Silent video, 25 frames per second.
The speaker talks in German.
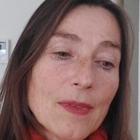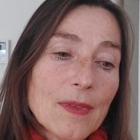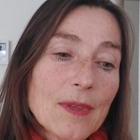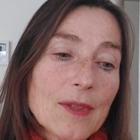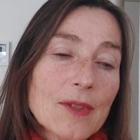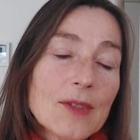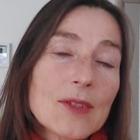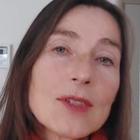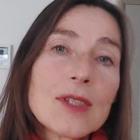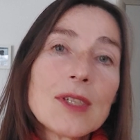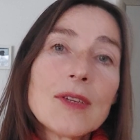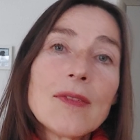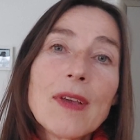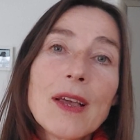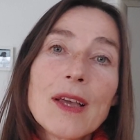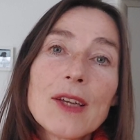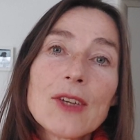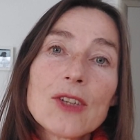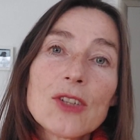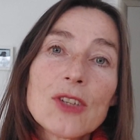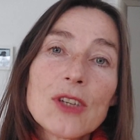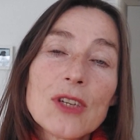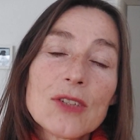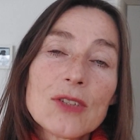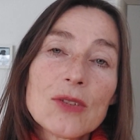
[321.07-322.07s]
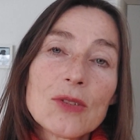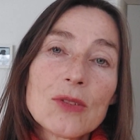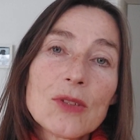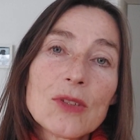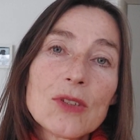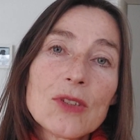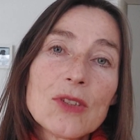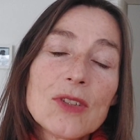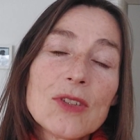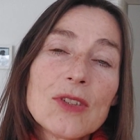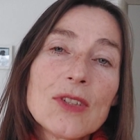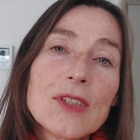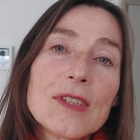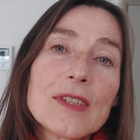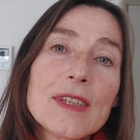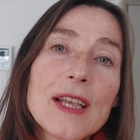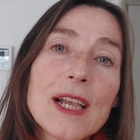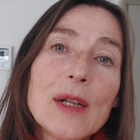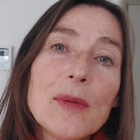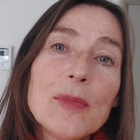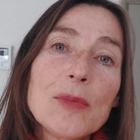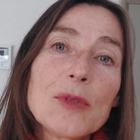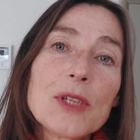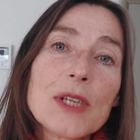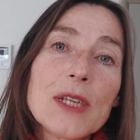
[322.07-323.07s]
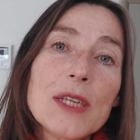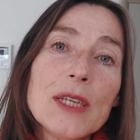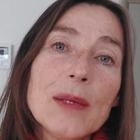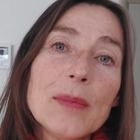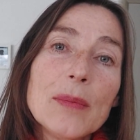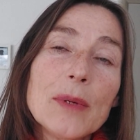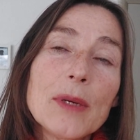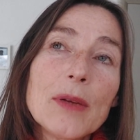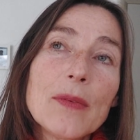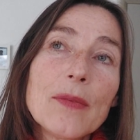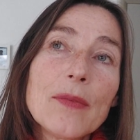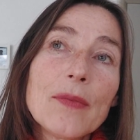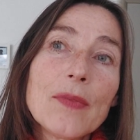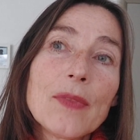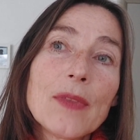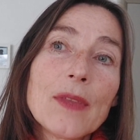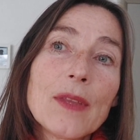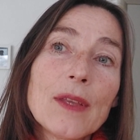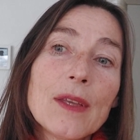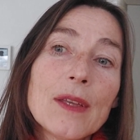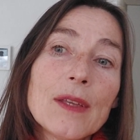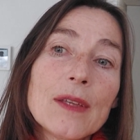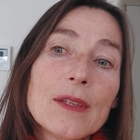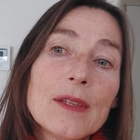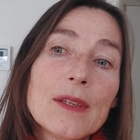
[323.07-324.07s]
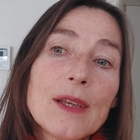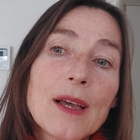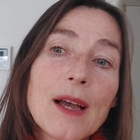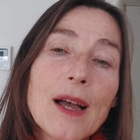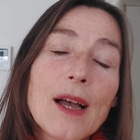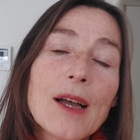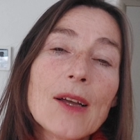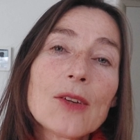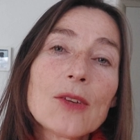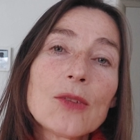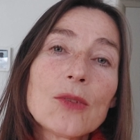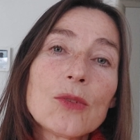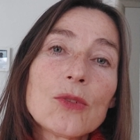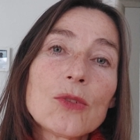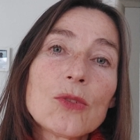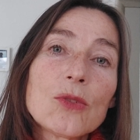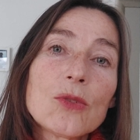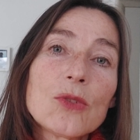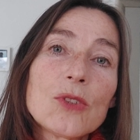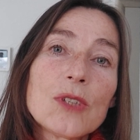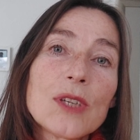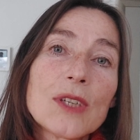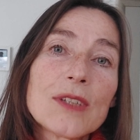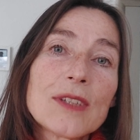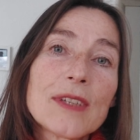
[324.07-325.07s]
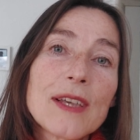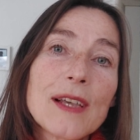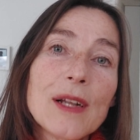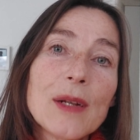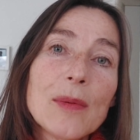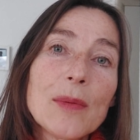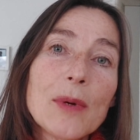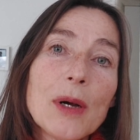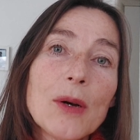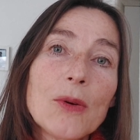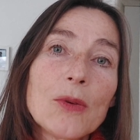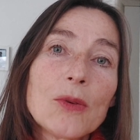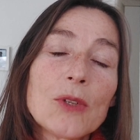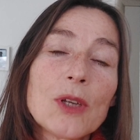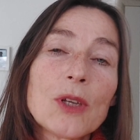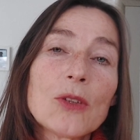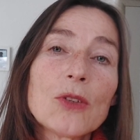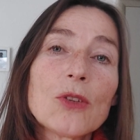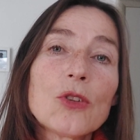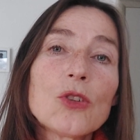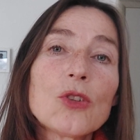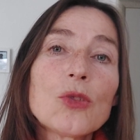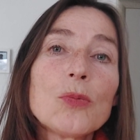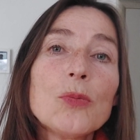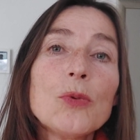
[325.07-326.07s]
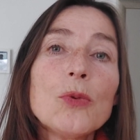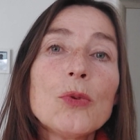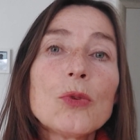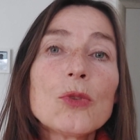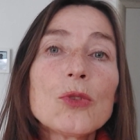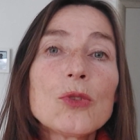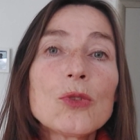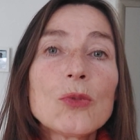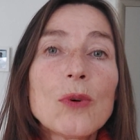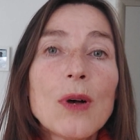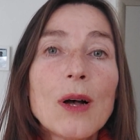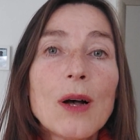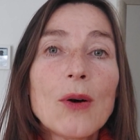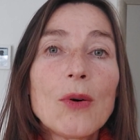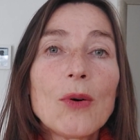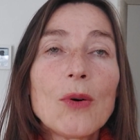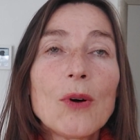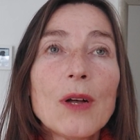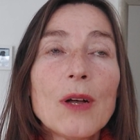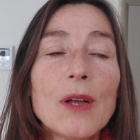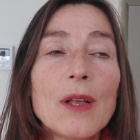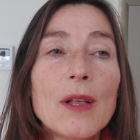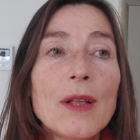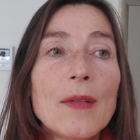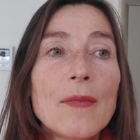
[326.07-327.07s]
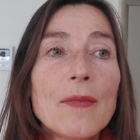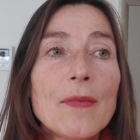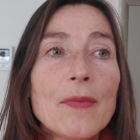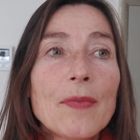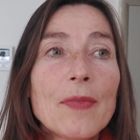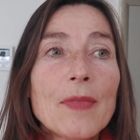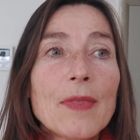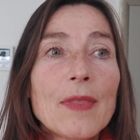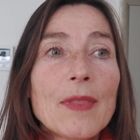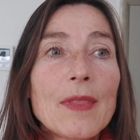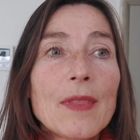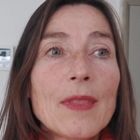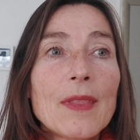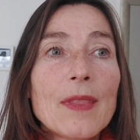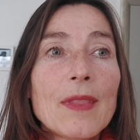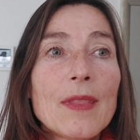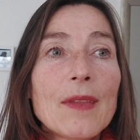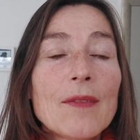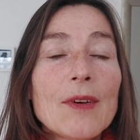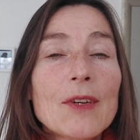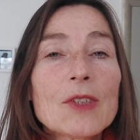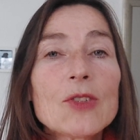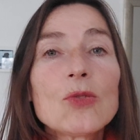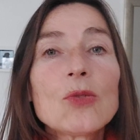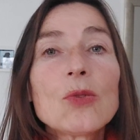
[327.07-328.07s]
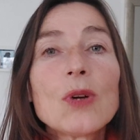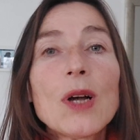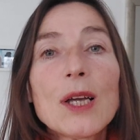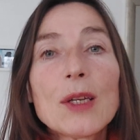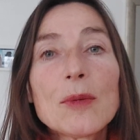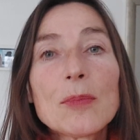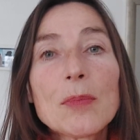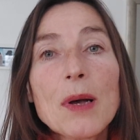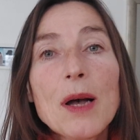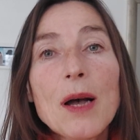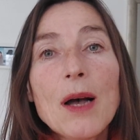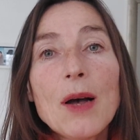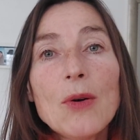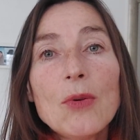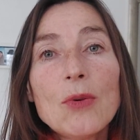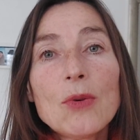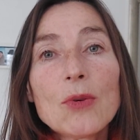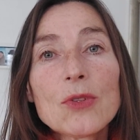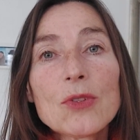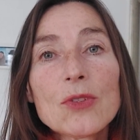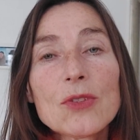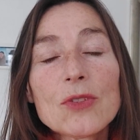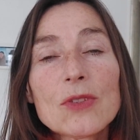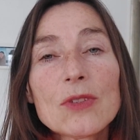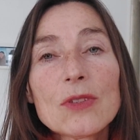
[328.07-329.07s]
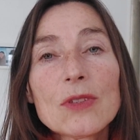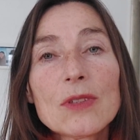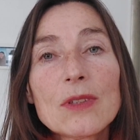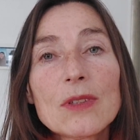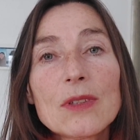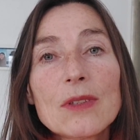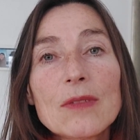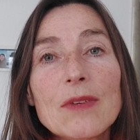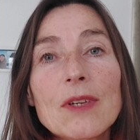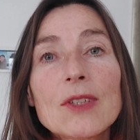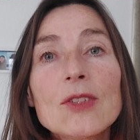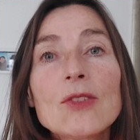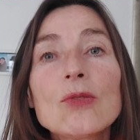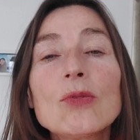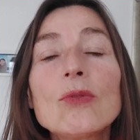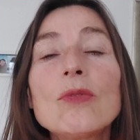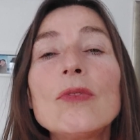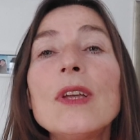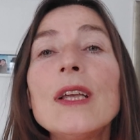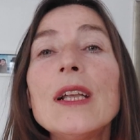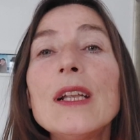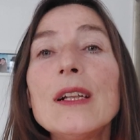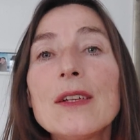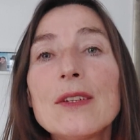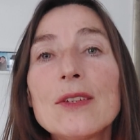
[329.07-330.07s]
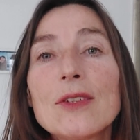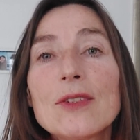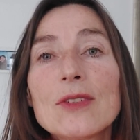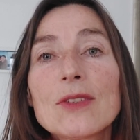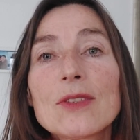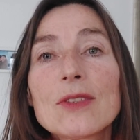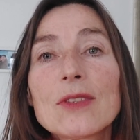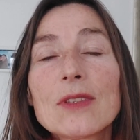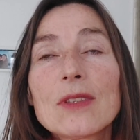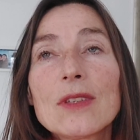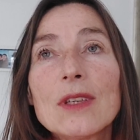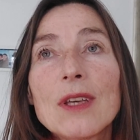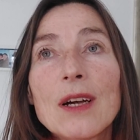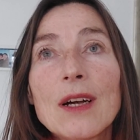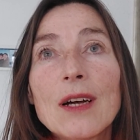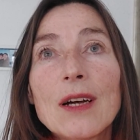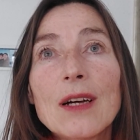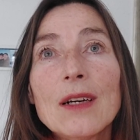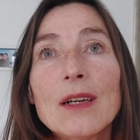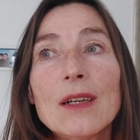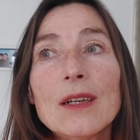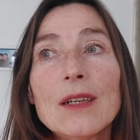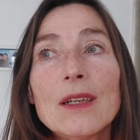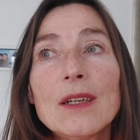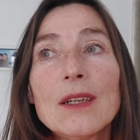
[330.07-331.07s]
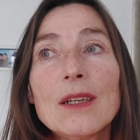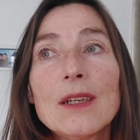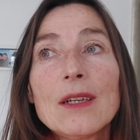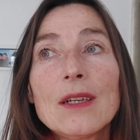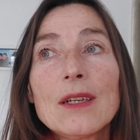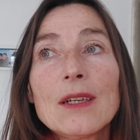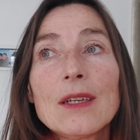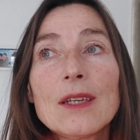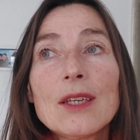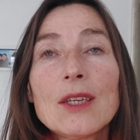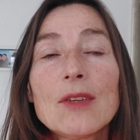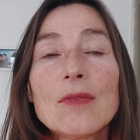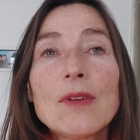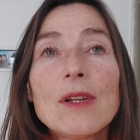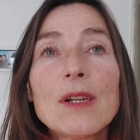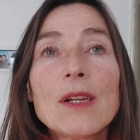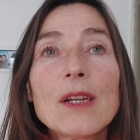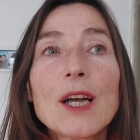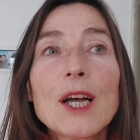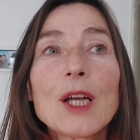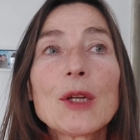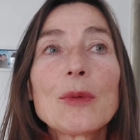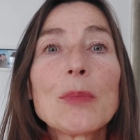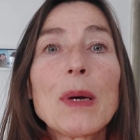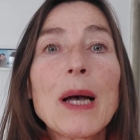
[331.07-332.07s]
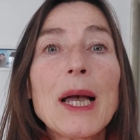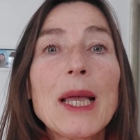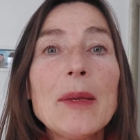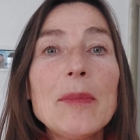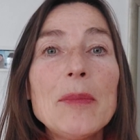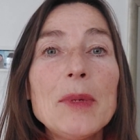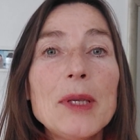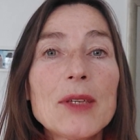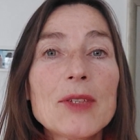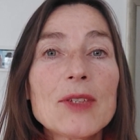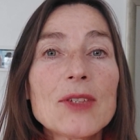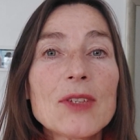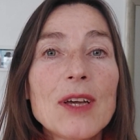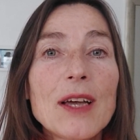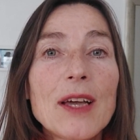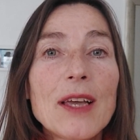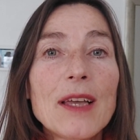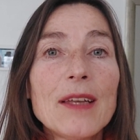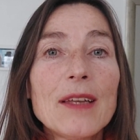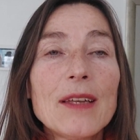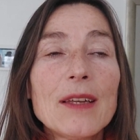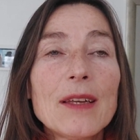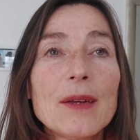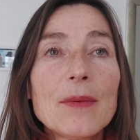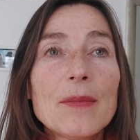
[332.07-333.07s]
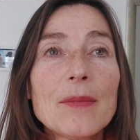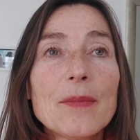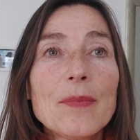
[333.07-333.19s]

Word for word: das ist die Wertschätzung, das ist die Selbstliebe, die Achtung zu dir selber. Und dadurch spürst du auch, was du gerade brauchst, was du willst. Ja, ich will gerade bei mir sein.